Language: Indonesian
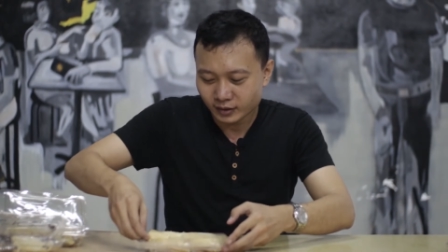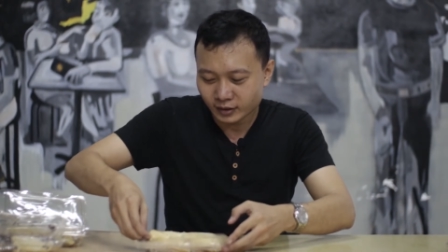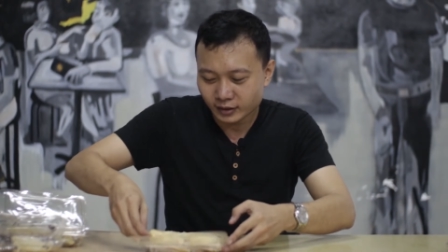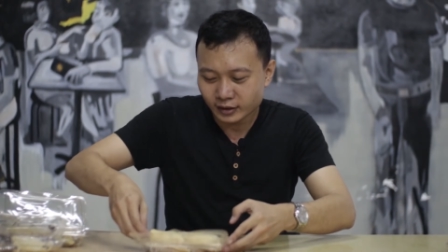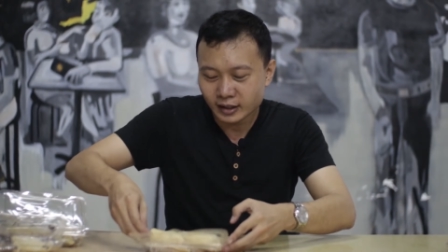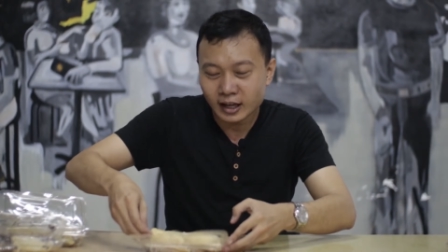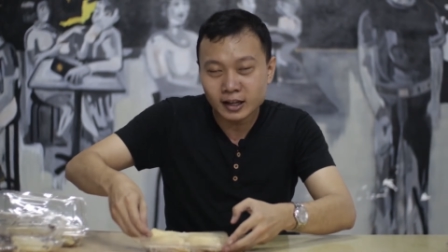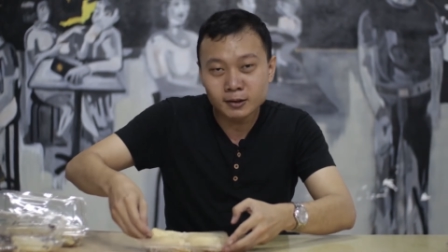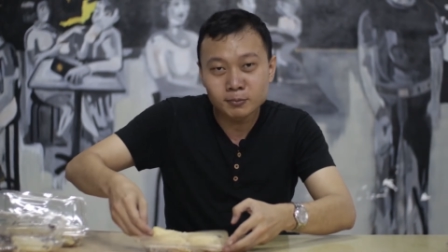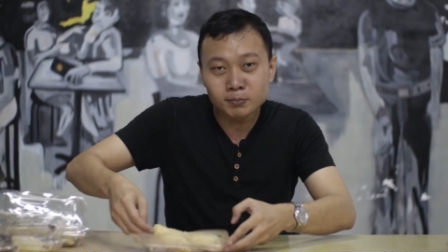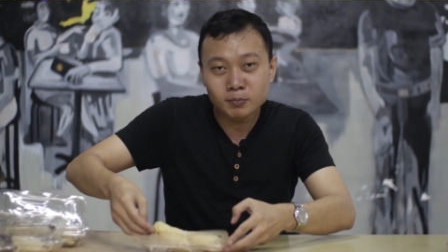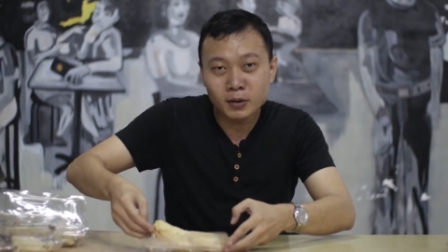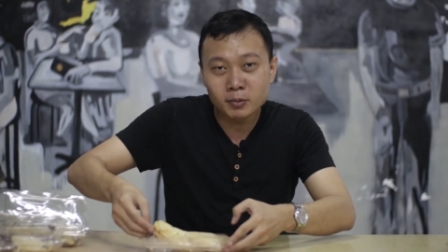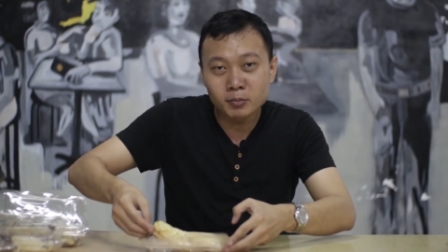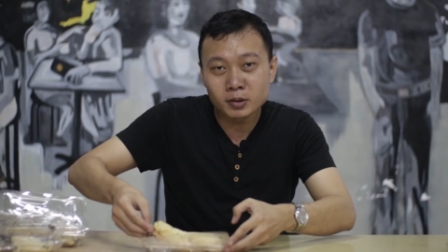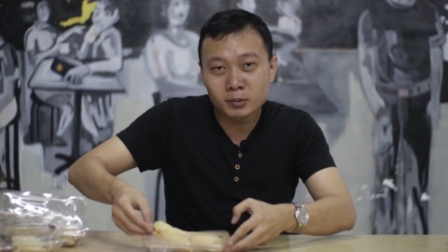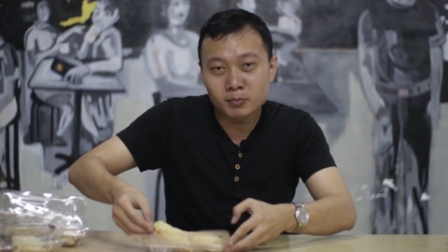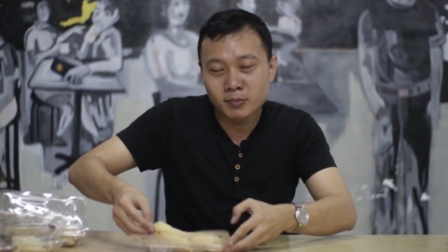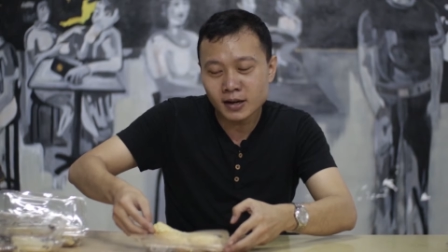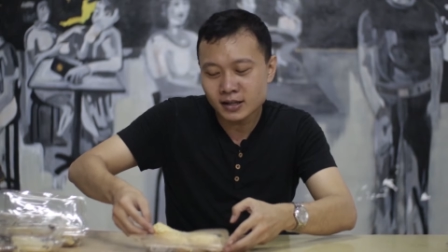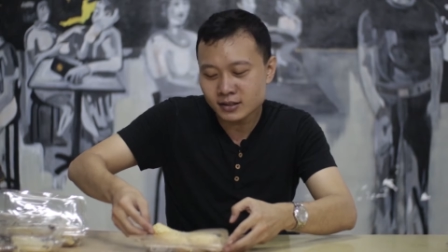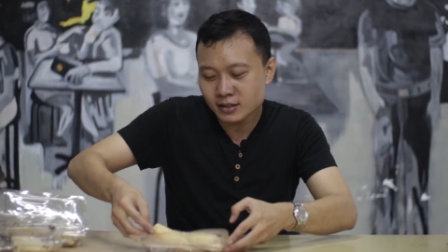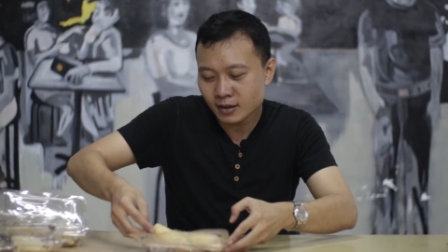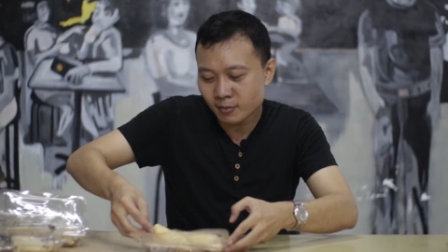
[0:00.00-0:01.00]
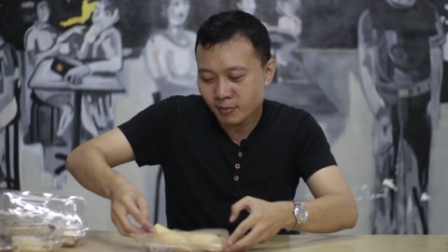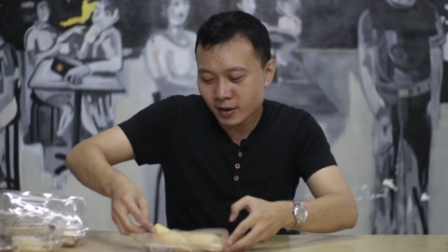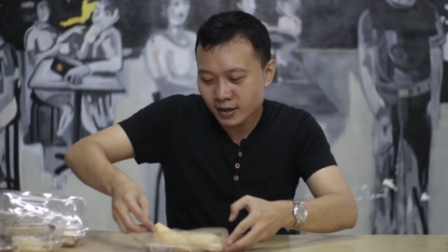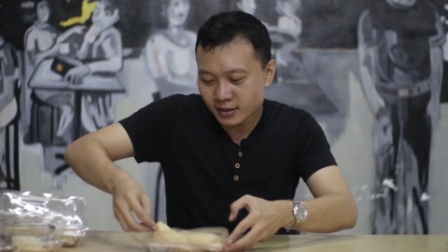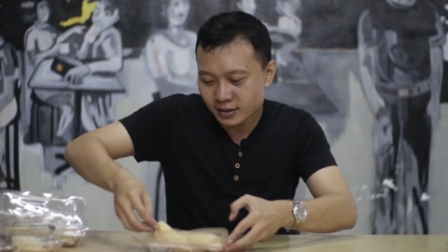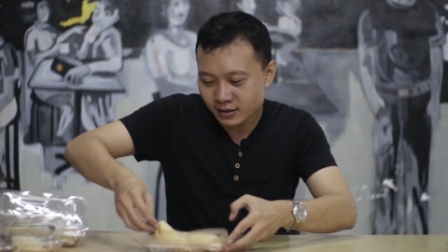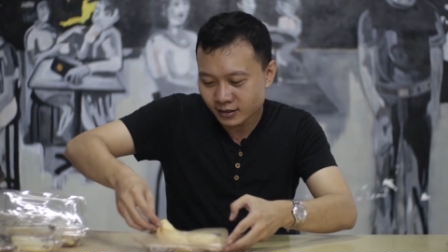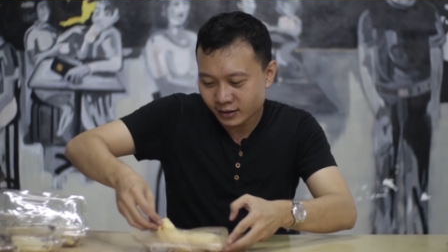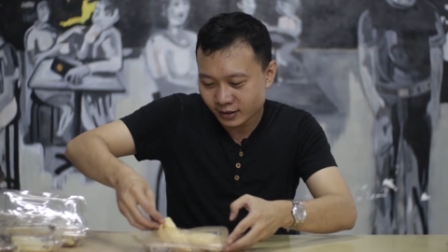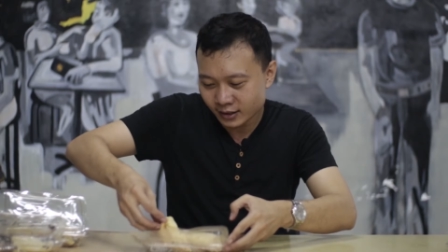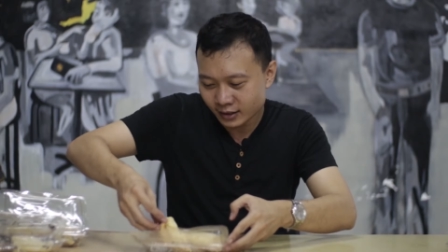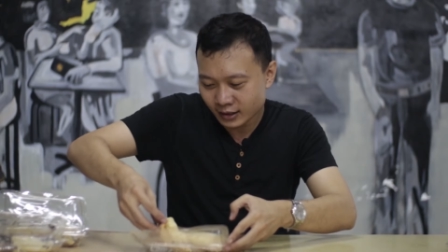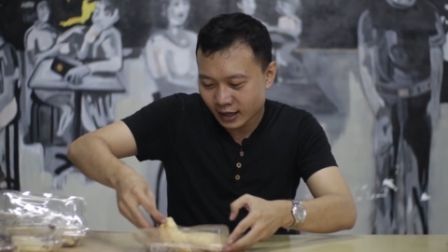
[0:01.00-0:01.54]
Tanpa berbasa basi